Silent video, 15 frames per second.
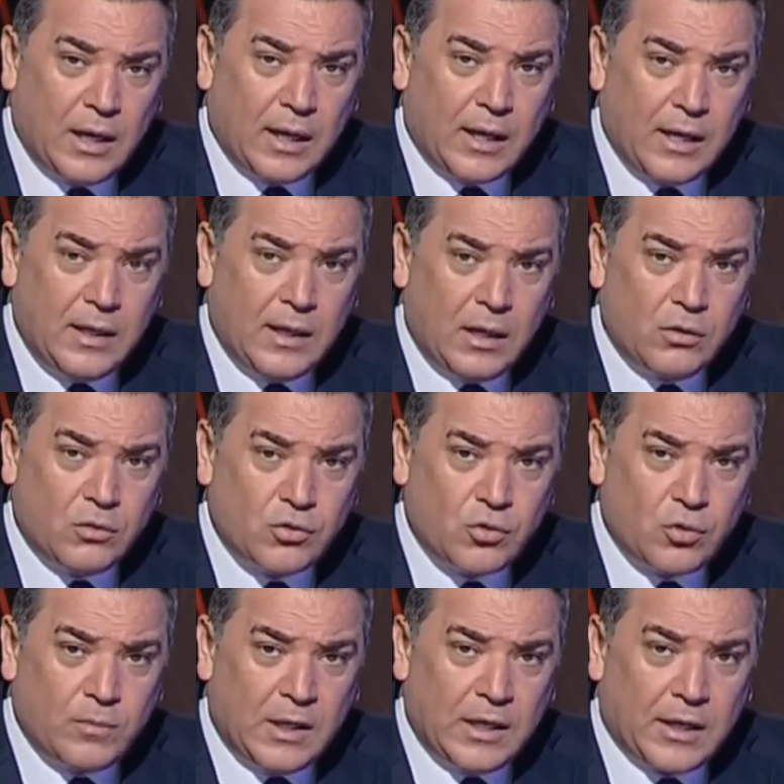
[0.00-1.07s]
لكن
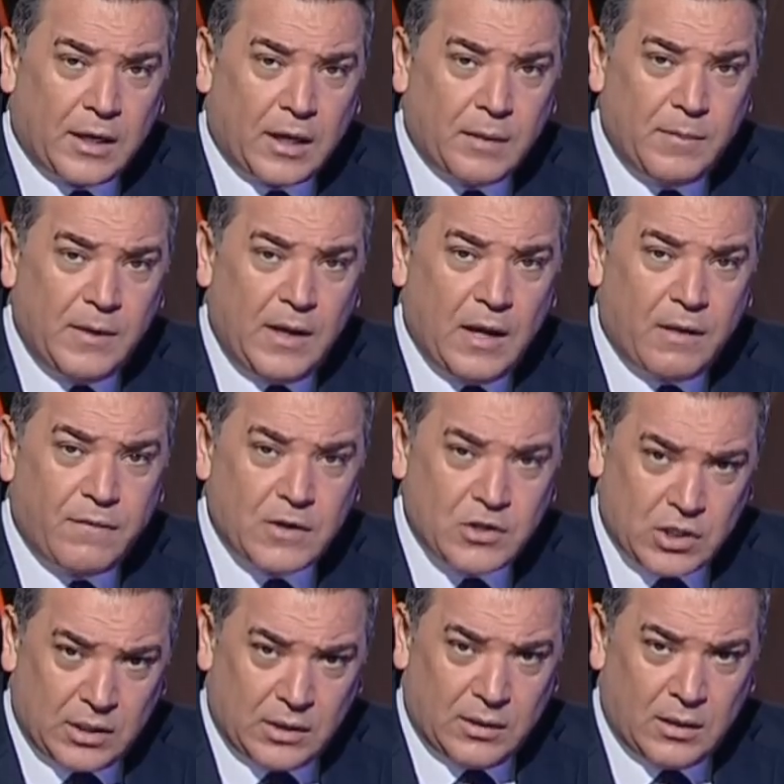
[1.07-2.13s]
الهجوم الإرهابي
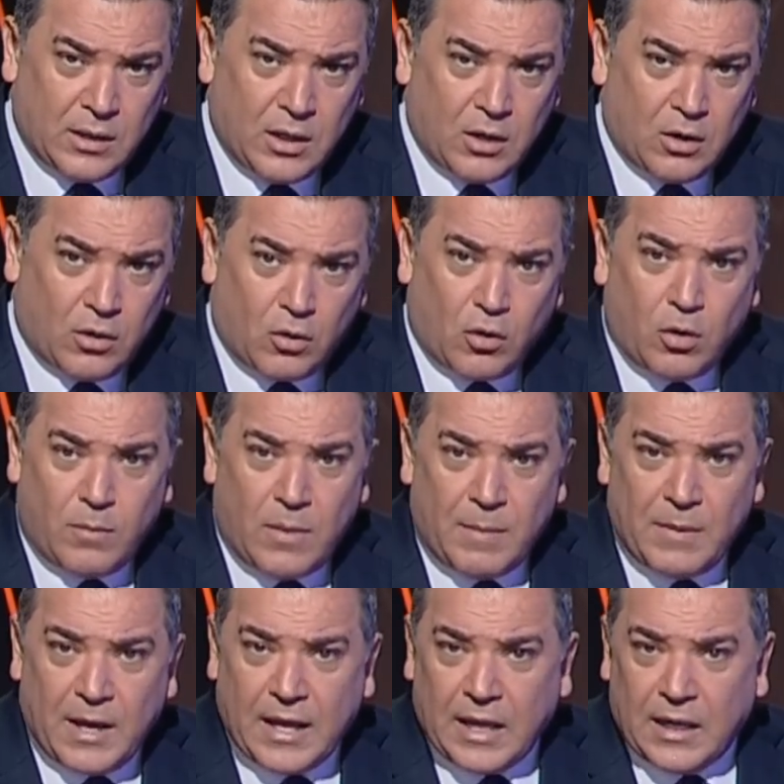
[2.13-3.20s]
فشل
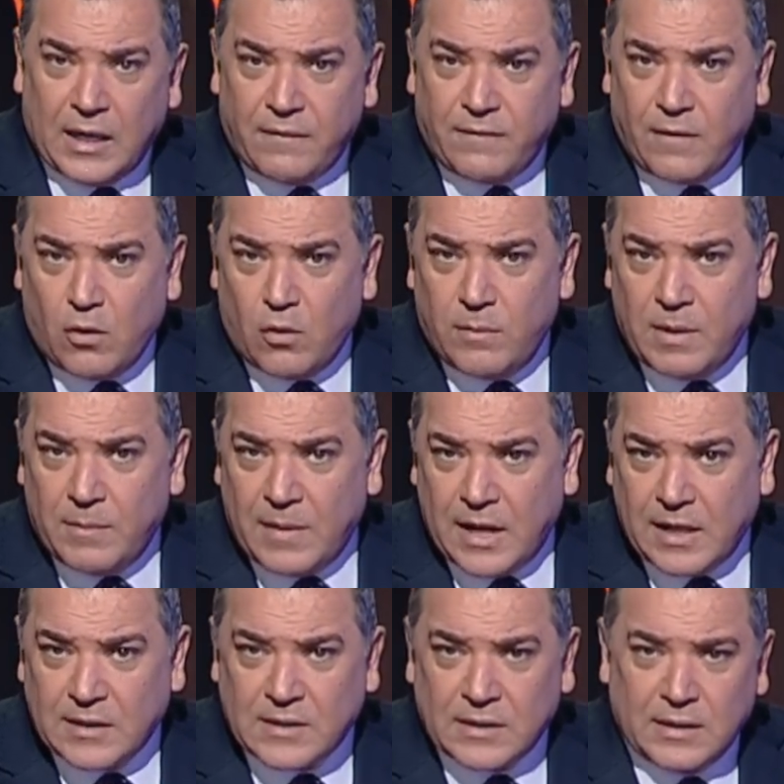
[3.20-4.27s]
رغم ما خلفه من
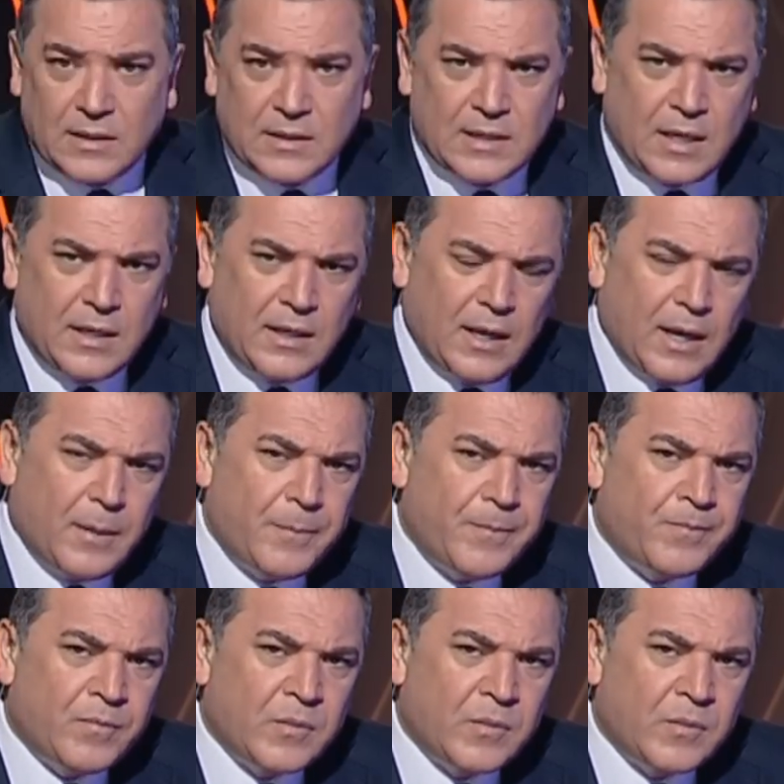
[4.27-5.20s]
مآس إنسانية